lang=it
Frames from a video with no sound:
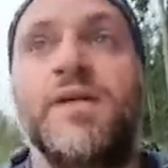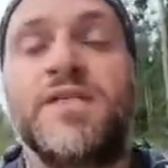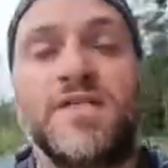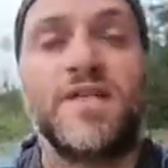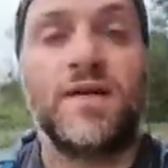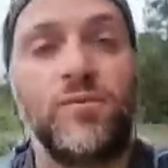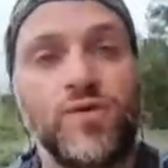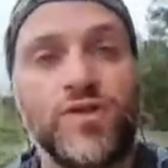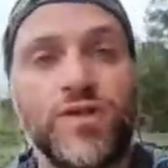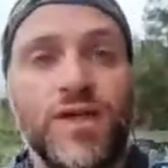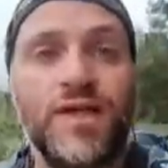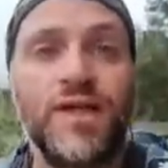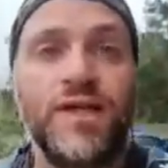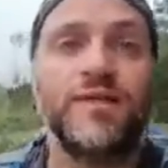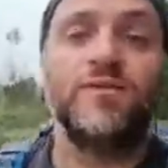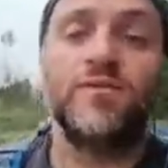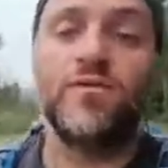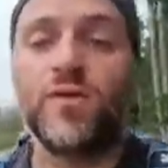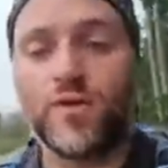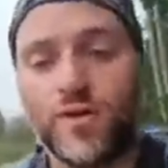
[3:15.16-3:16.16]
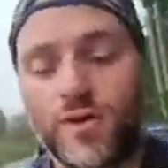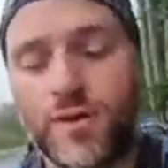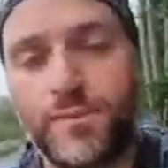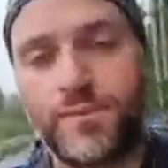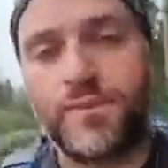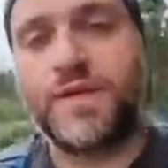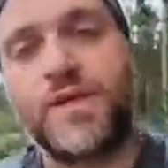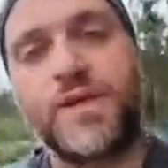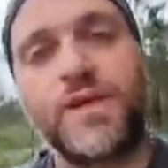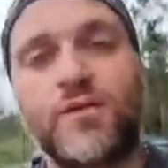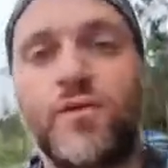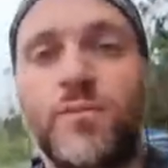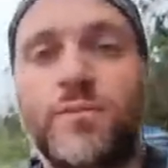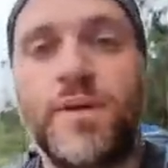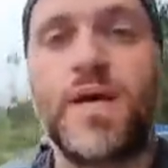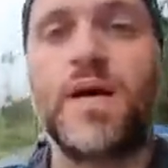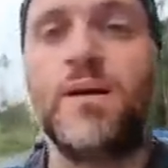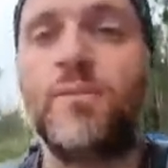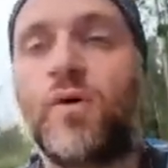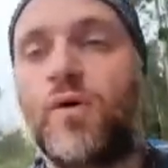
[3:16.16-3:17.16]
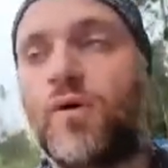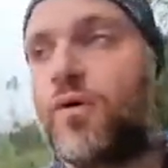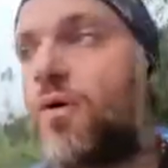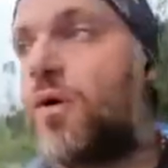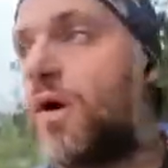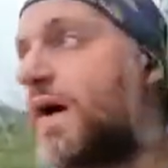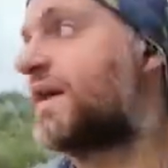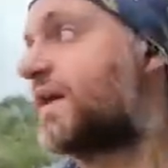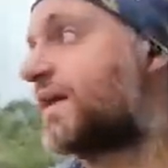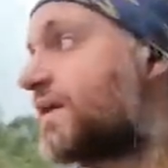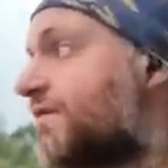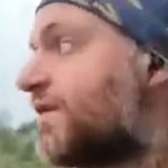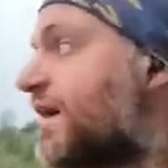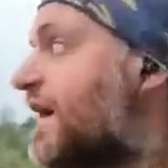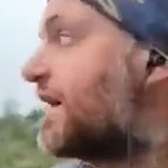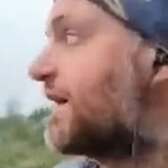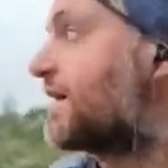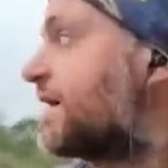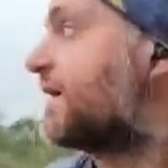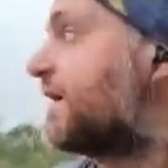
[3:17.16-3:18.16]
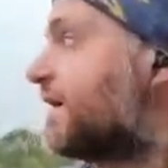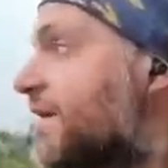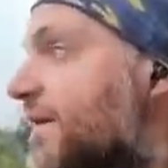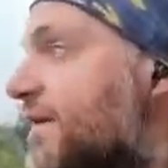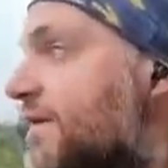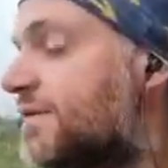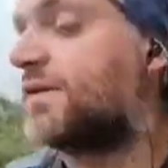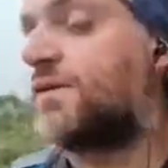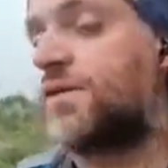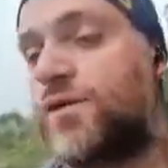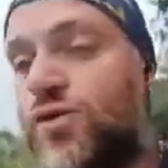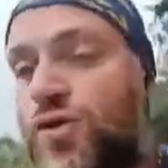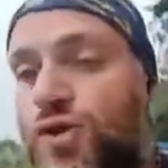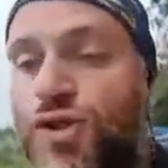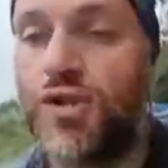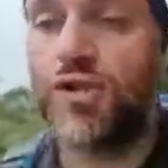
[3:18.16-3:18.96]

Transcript: Stiamo salendo perché dobbiamo arrivare in